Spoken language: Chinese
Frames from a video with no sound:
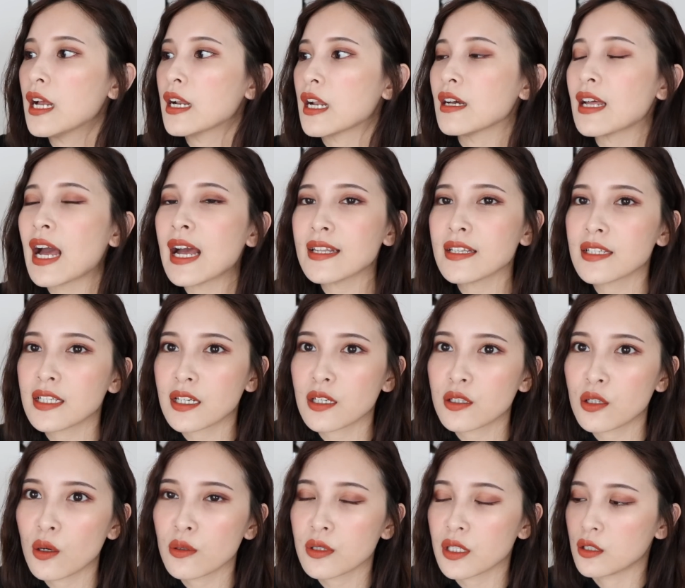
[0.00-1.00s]
然后它的一个
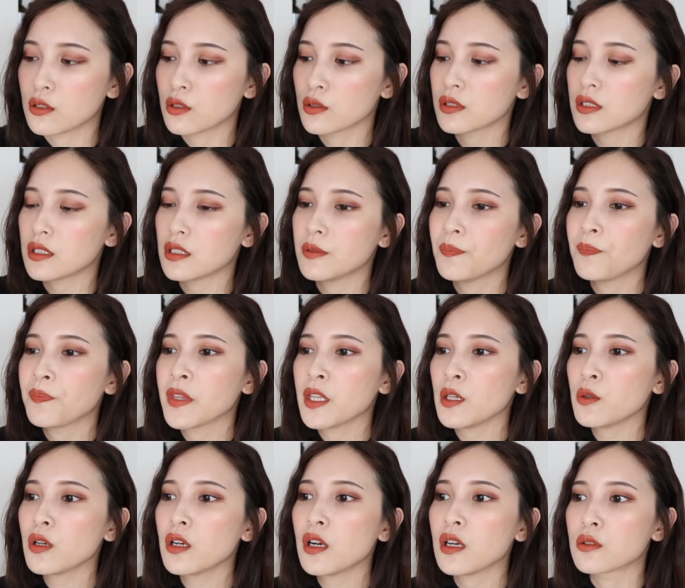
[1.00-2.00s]
优点就是
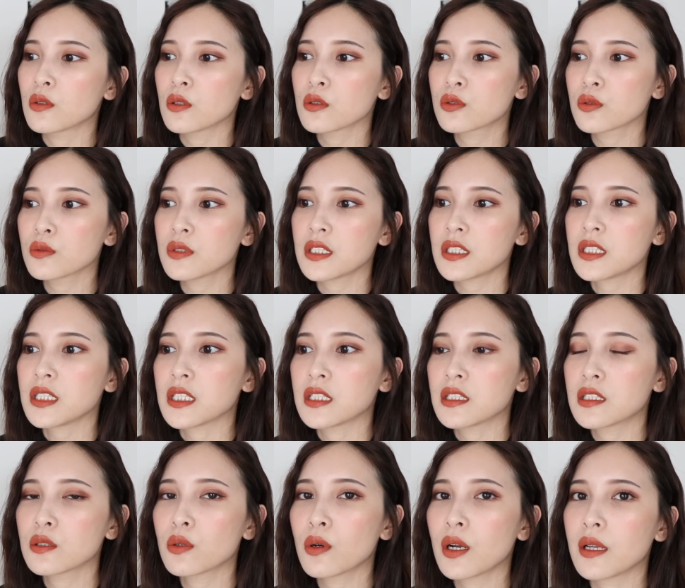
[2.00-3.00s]
因为很多梳子形
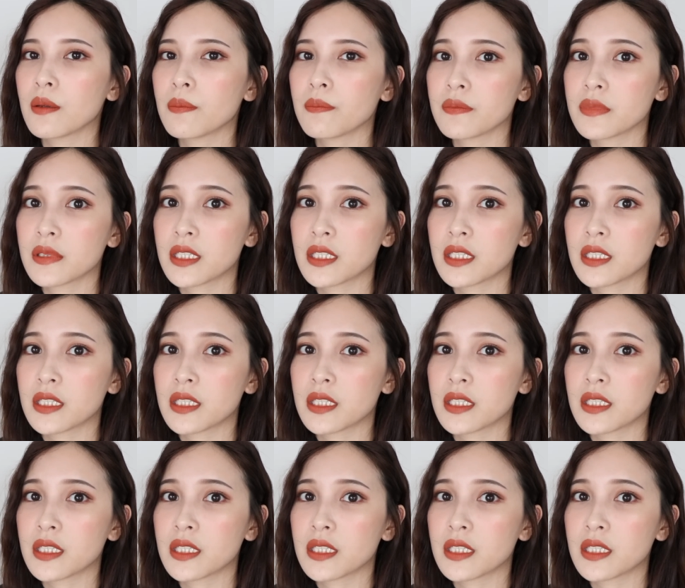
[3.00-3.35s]
式会